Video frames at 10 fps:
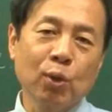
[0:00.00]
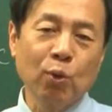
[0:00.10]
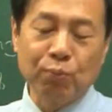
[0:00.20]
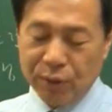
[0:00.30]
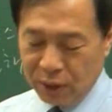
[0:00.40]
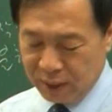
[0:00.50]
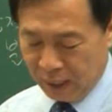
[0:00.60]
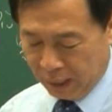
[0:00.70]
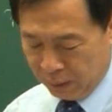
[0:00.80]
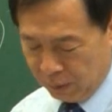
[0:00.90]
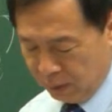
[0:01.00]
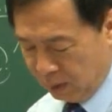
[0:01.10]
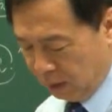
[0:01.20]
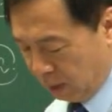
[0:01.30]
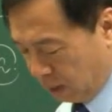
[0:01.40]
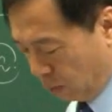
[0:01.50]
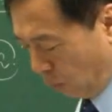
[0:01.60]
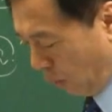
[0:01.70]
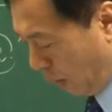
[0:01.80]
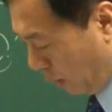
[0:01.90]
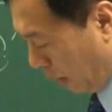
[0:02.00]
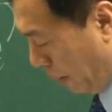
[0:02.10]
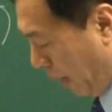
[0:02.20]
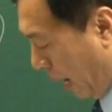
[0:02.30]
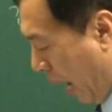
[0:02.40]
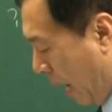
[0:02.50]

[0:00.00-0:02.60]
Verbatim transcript: 그리고 불이었잖아요. 그리고 그 다음에